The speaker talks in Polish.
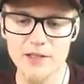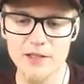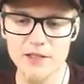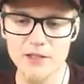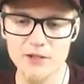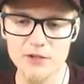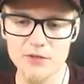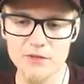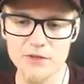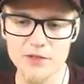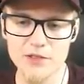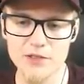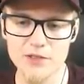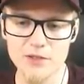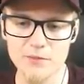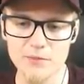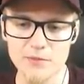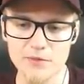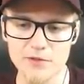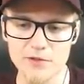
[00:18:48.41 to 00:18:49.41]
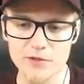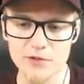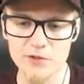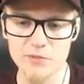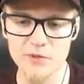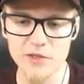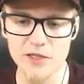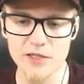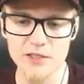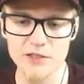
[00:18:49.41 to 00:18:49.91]
I już wszystko powinno
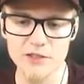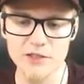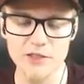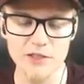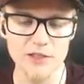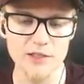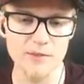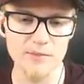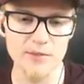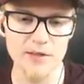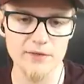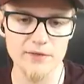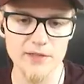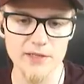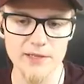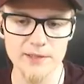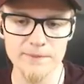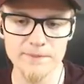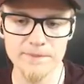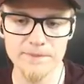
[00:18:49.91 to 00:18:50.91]
śmigać tak naprawdę.